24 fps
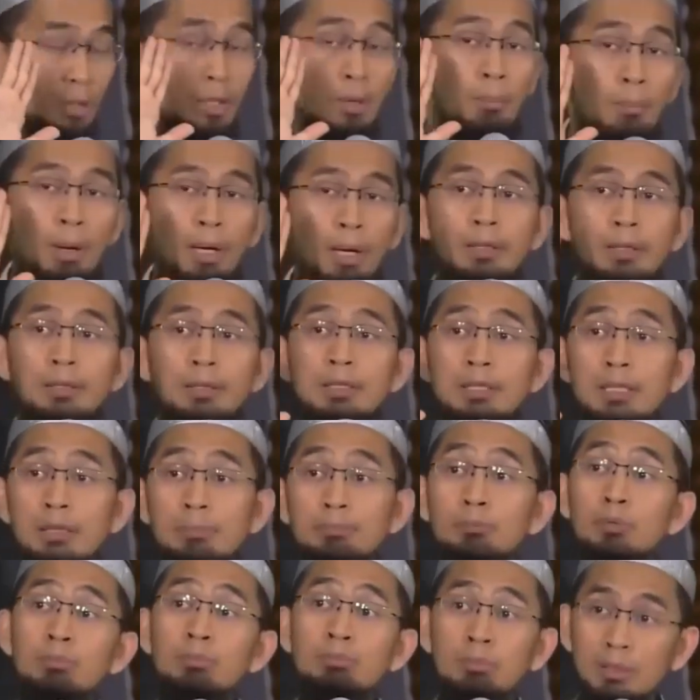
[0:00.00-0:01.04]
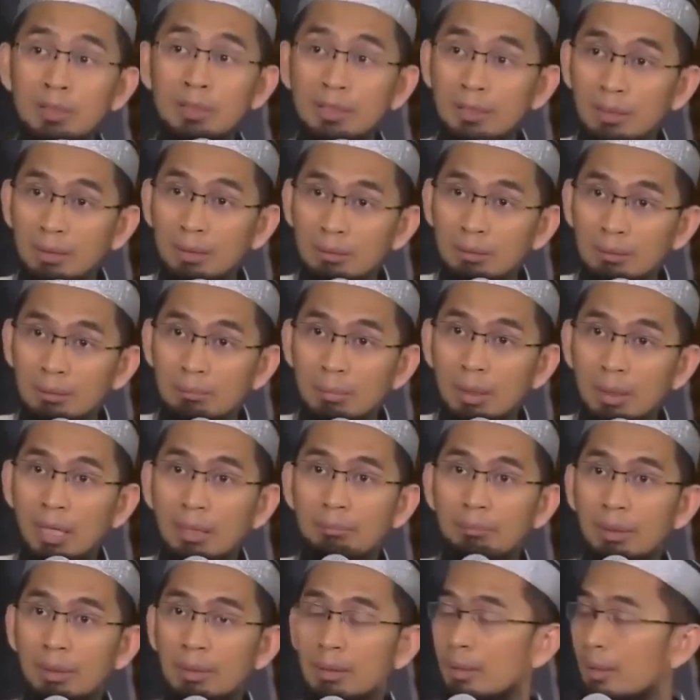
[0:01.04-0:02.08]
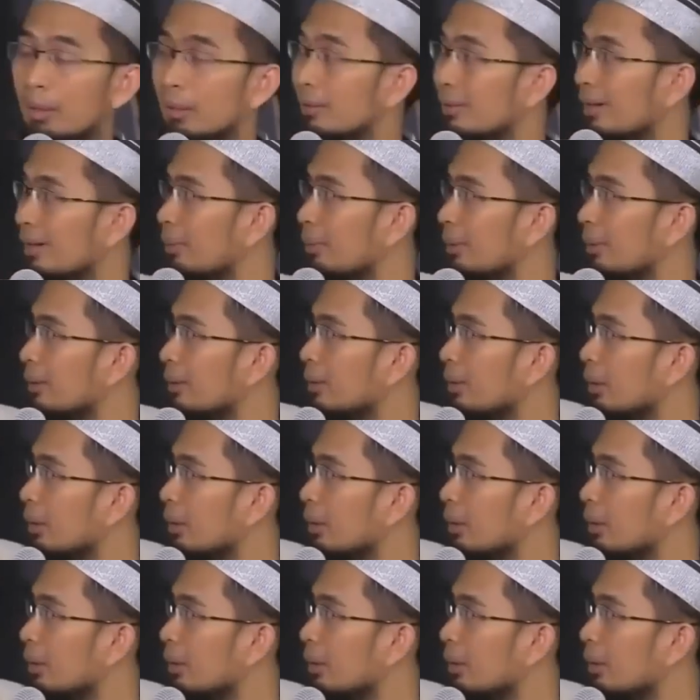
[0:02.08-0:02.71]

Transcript: maka dia pun benar mengamalkan amalan